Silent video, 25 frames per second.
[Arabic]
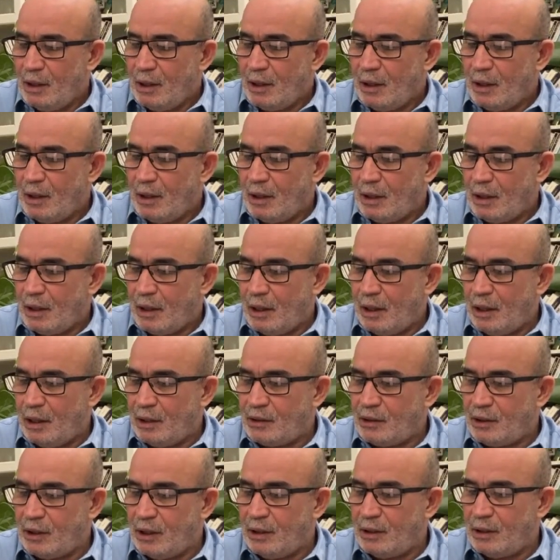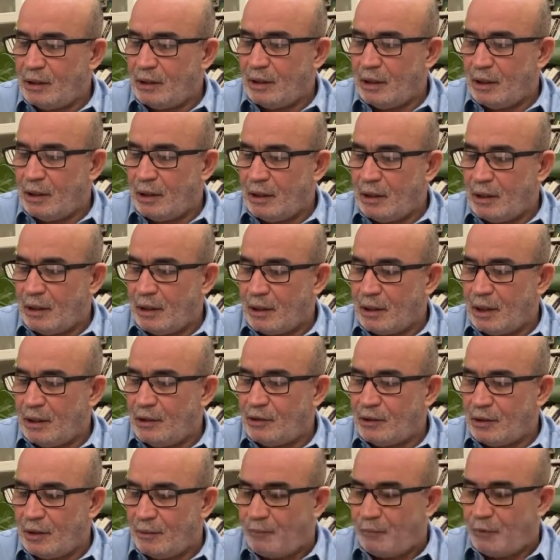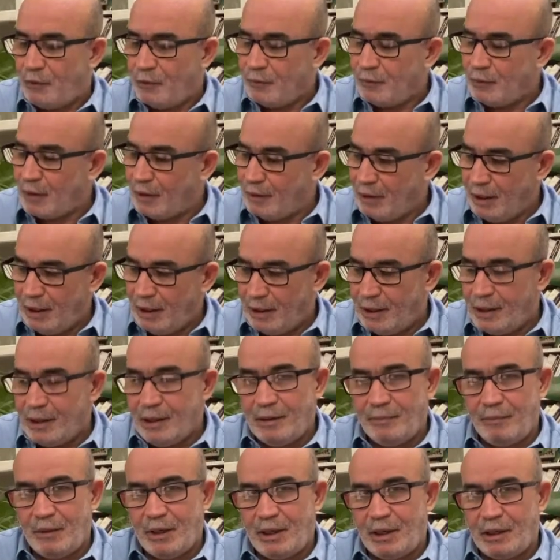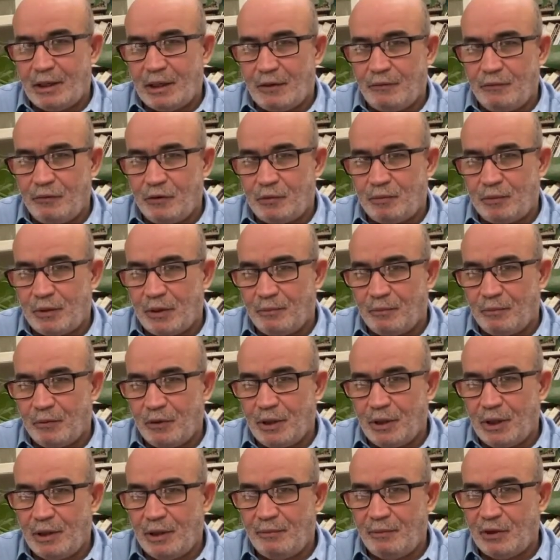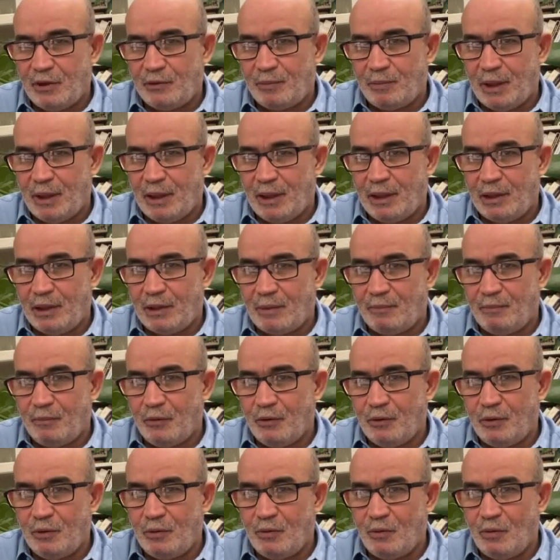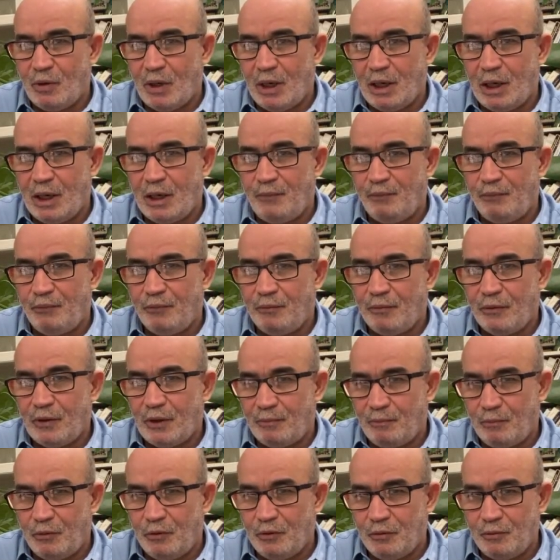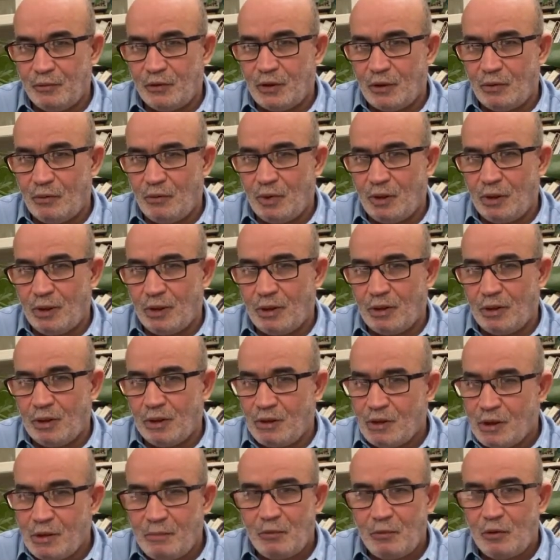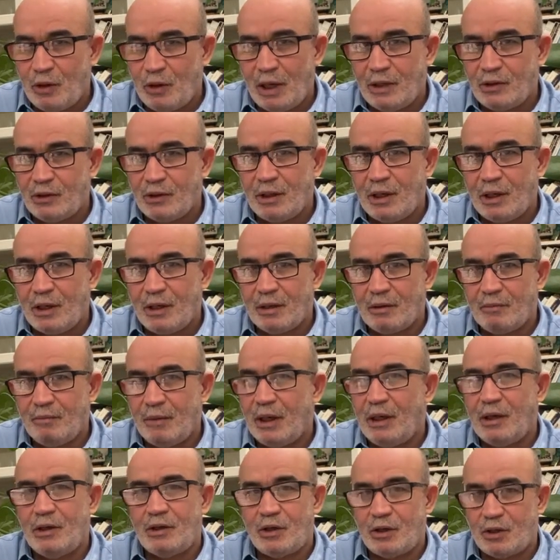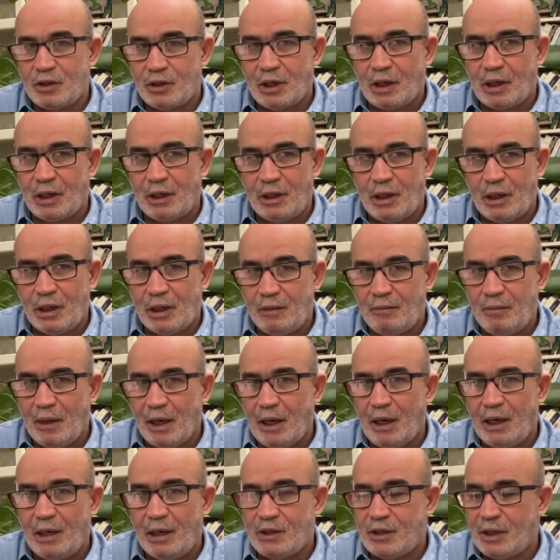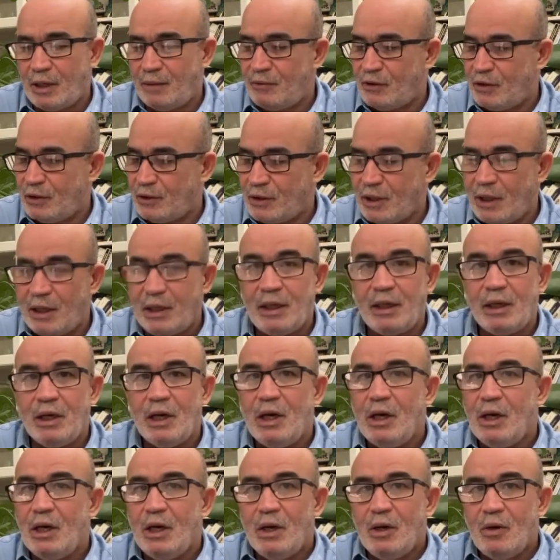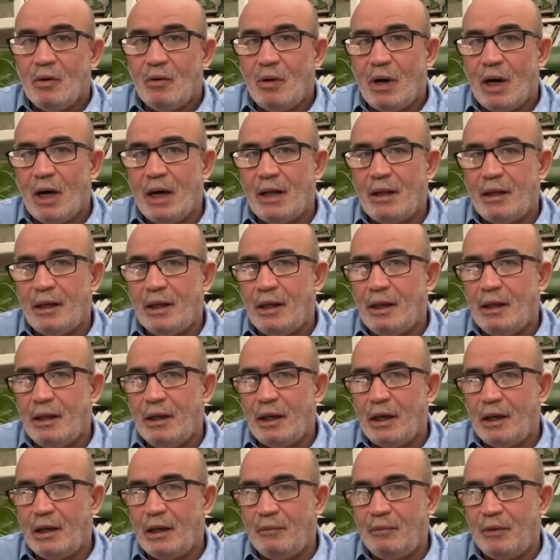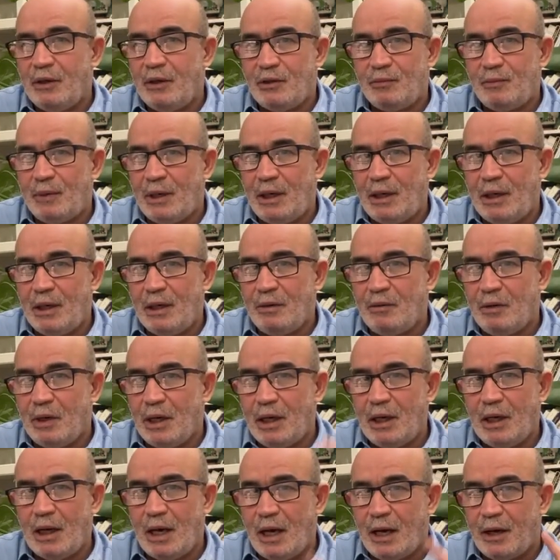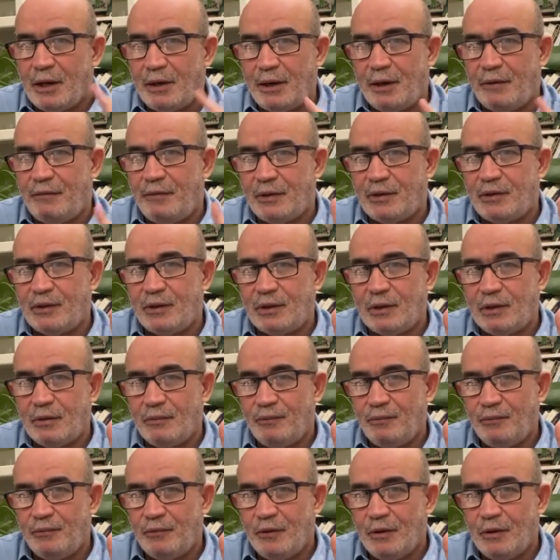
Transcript: آه، الى السيد الرئيس آه، تبون طبعا احنا لا ما نعترفوش بتبون احنا بالنسبه لنا تبون هو تبون مزور جابوه العسكر ما كاش الشرعيه كما قالها الشعب الجزائري وهذه انا بالنسبه لي والله الاخر نفس